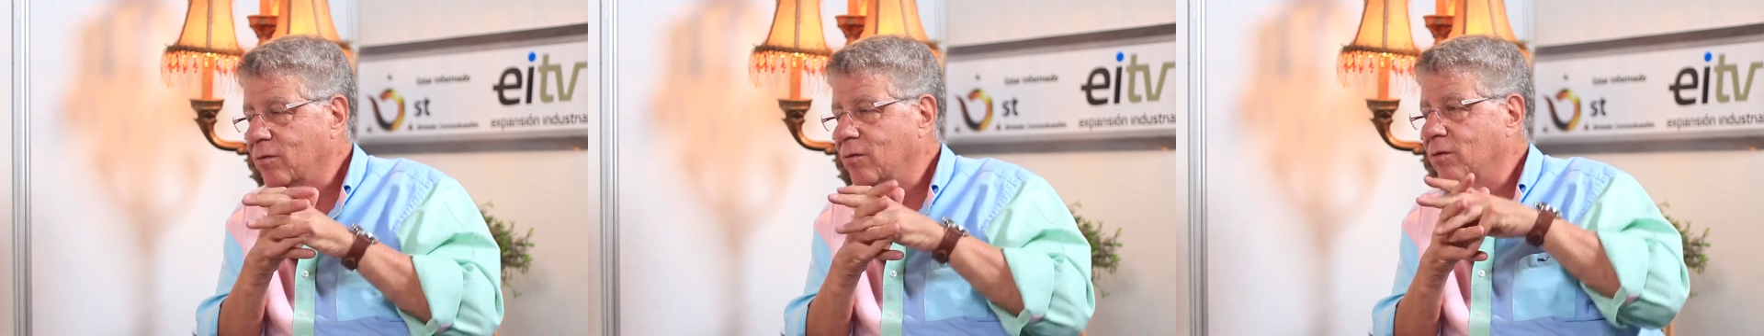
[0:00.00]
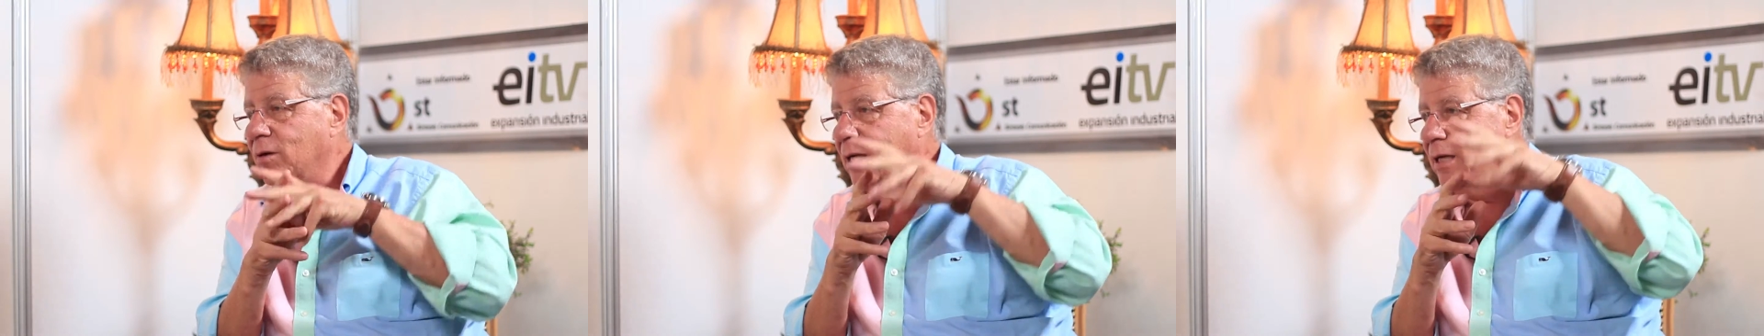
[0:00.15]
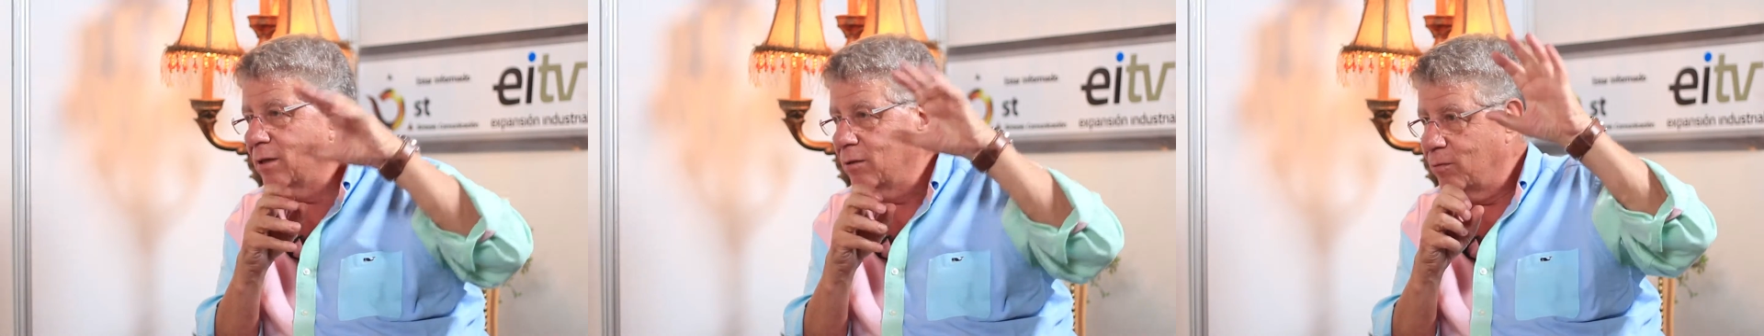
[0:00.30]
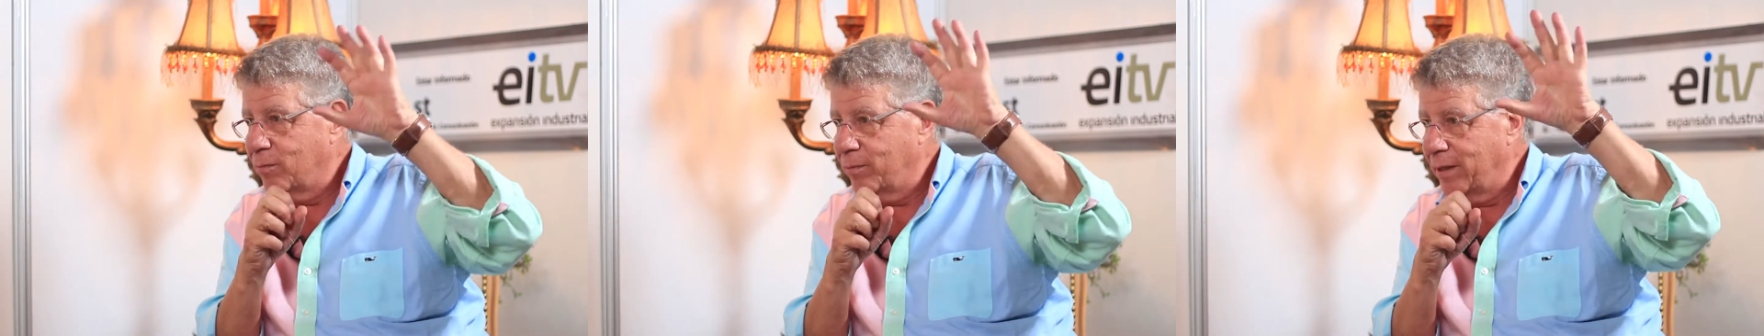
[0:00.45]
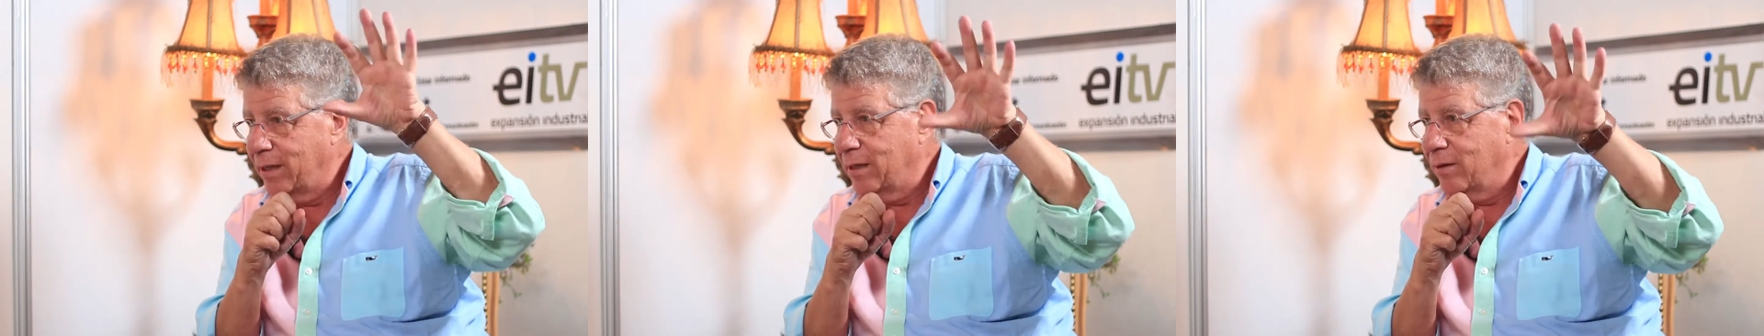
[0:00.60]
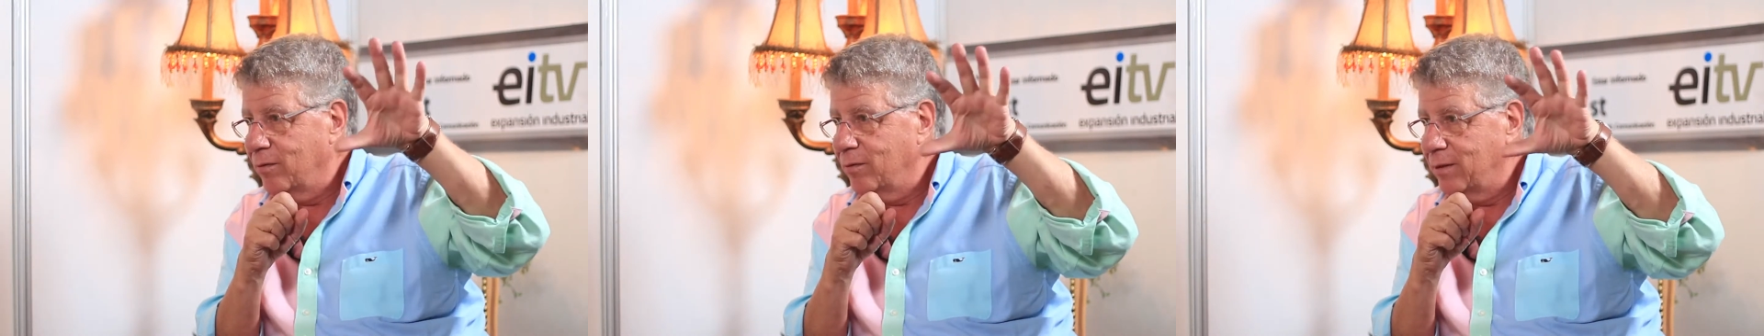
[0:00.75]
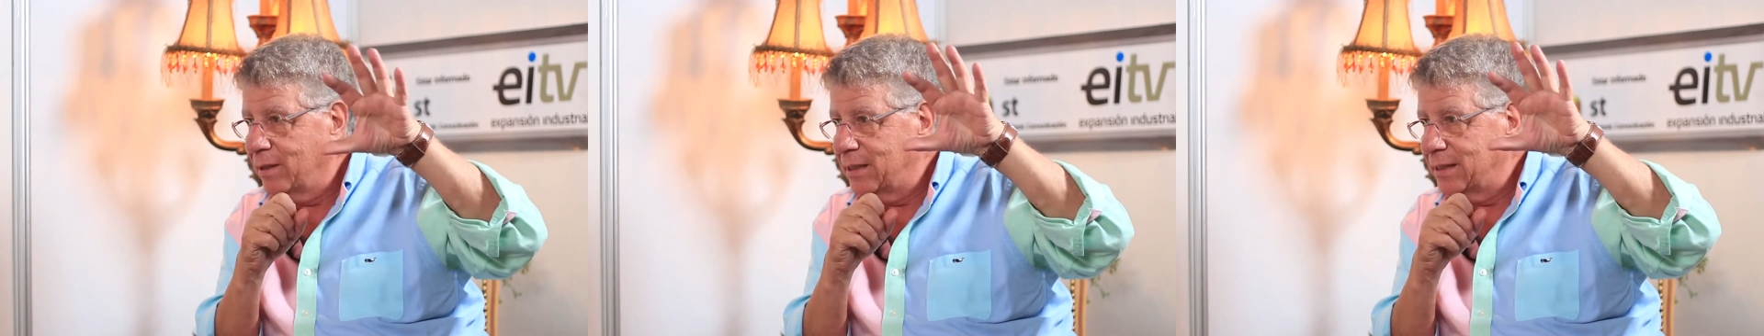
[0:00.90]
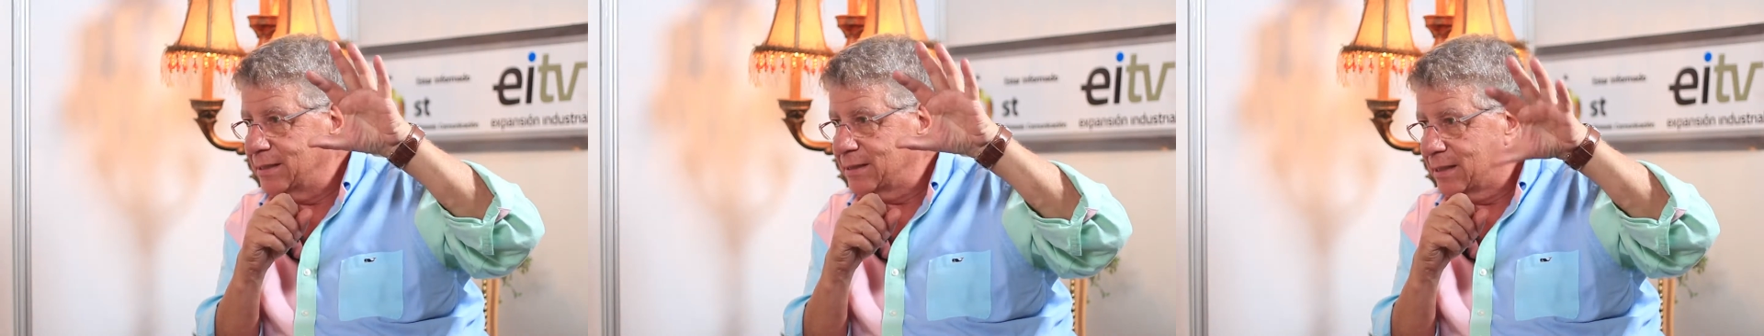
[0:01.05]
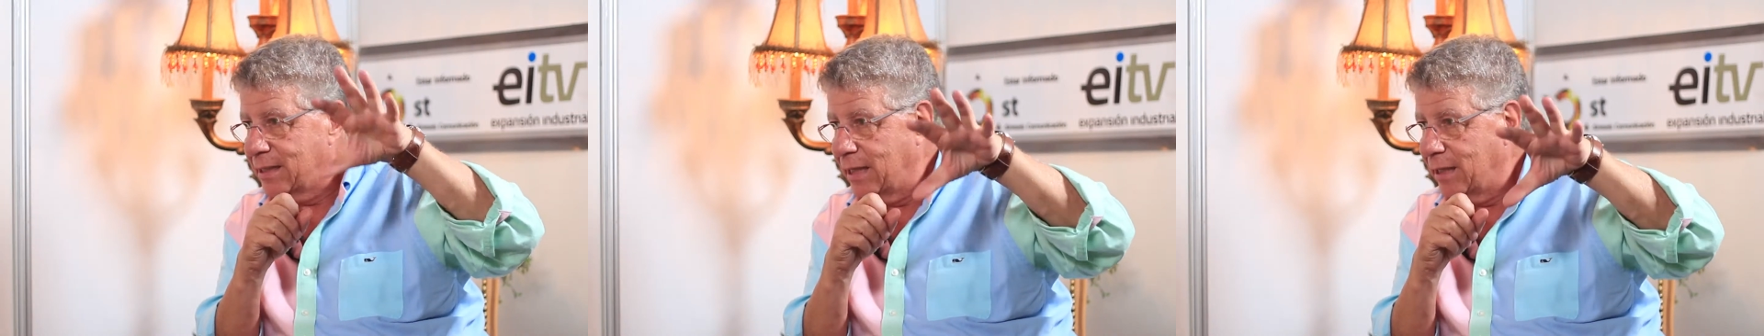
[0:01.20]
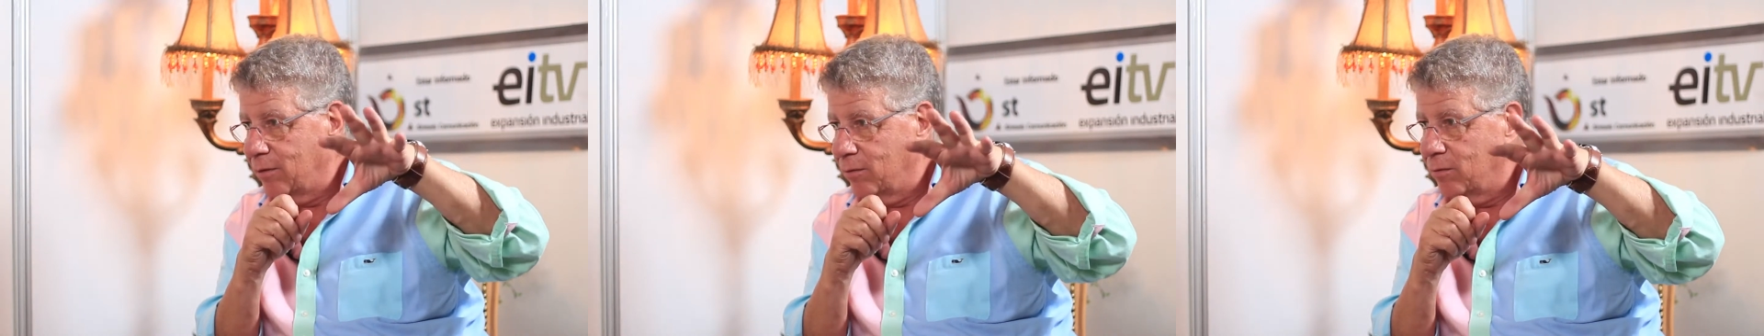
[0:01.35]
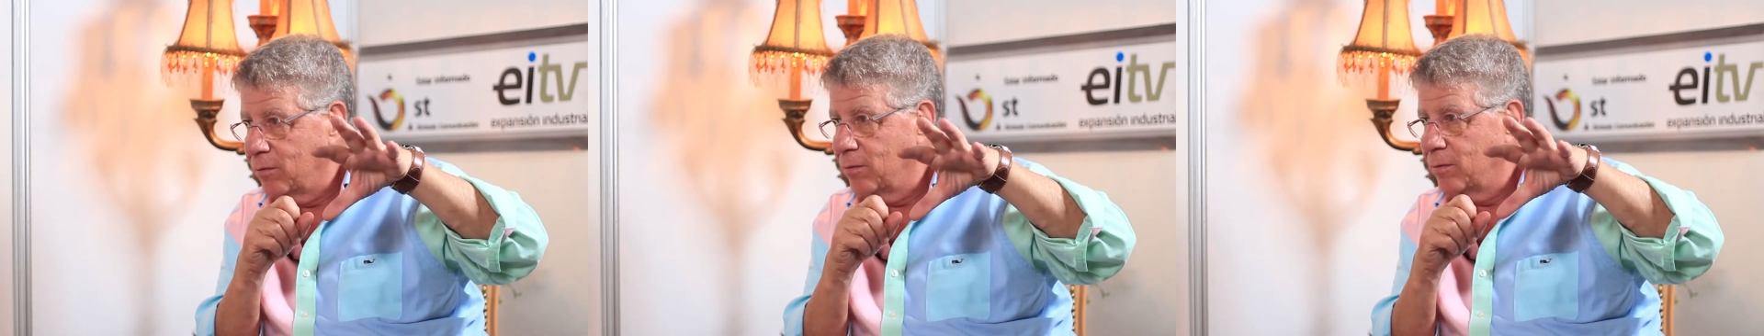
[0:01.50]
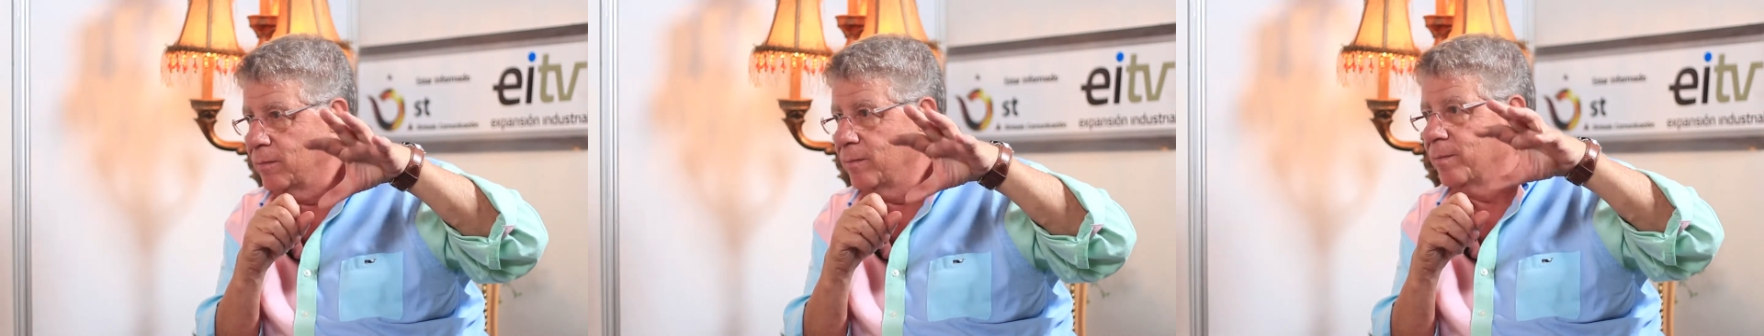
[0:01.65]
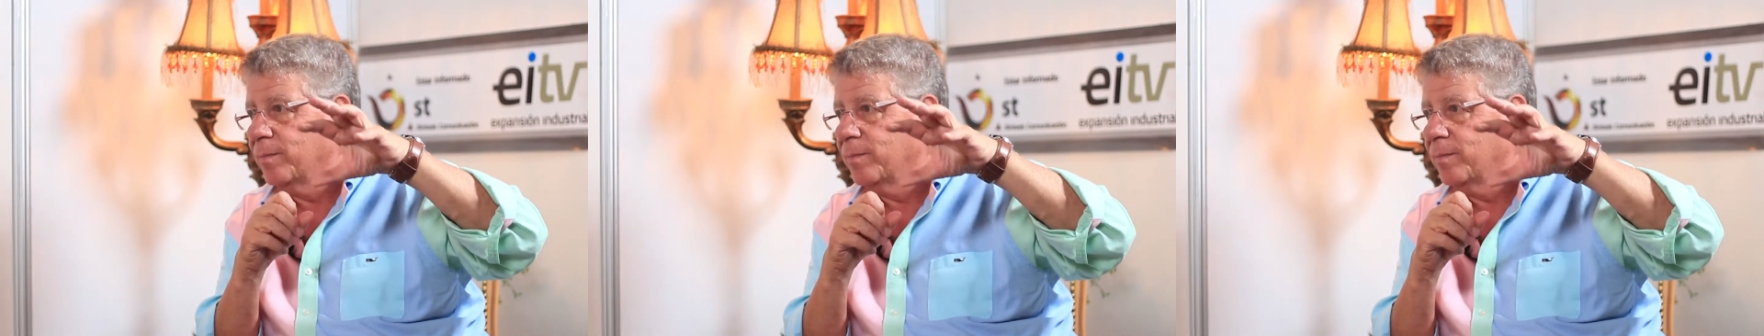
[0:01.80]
con el gobierno del Estado